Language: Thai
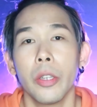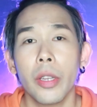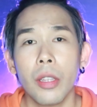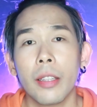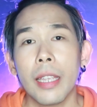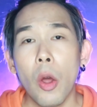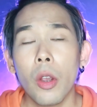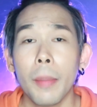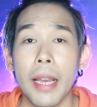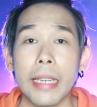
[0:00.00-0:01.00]
โดยตอนที่โล
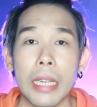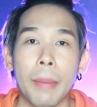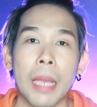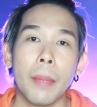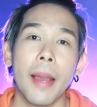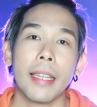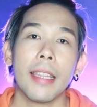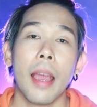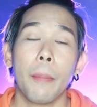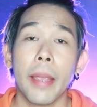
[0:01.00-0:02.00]
กกำลังเกิดภัยพิบัติ
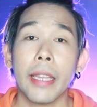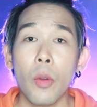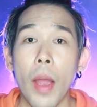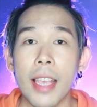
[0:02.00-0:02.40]
เนี่ยเพนนีไว